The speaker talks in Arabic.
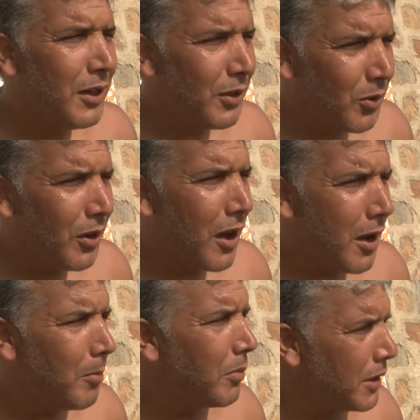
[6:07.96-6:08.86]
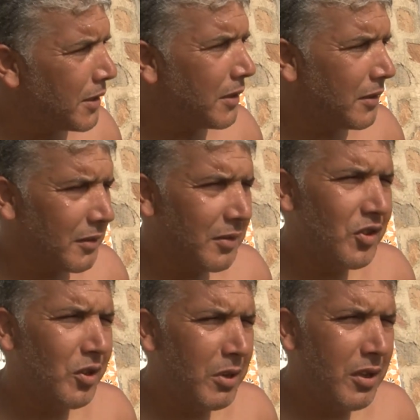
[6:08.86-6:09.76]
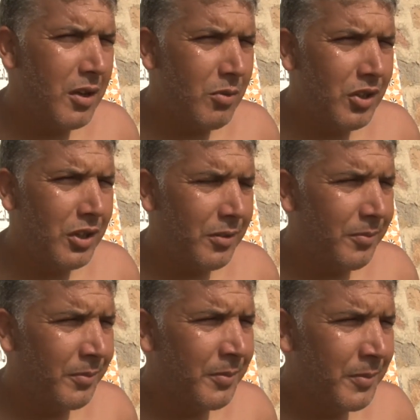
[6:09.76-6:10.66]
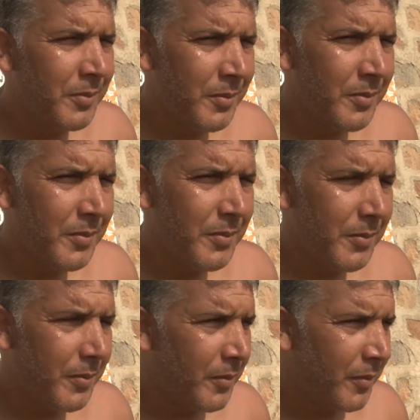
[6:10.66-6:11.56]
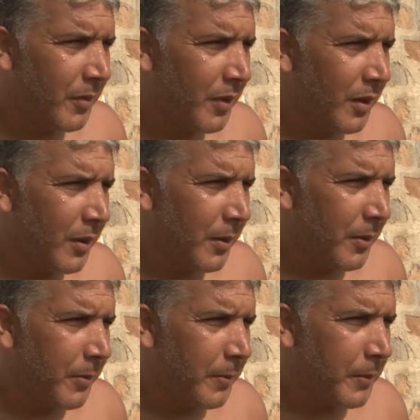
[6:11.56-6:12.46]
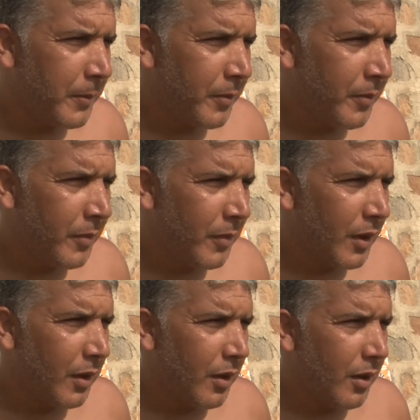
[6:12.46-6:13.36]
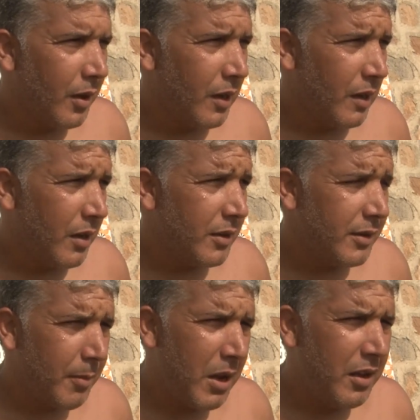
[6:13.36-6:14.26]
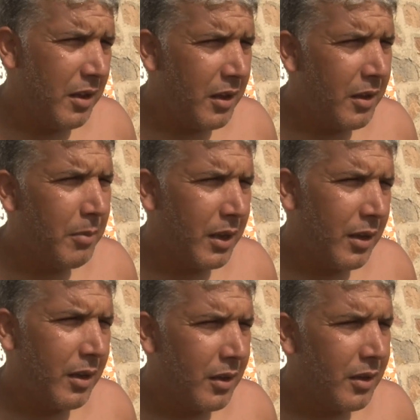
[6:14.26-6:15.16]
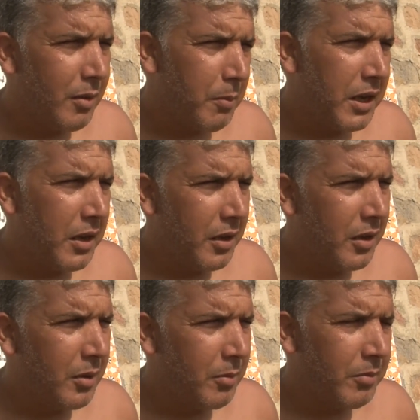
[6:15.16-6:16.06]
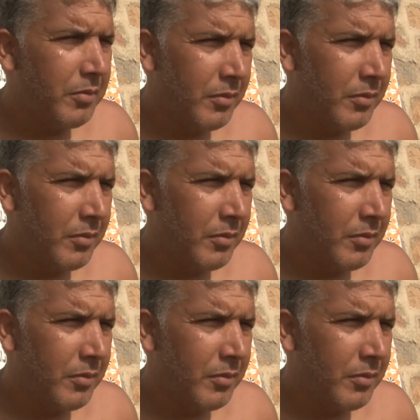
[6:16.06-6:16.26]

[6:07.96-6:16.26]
وليت كل عام بريسك نجيب الدار ونجي قداش تعمل هناك جمعه جمعتين أه، سبعة ايام هكاك ثمانية ايام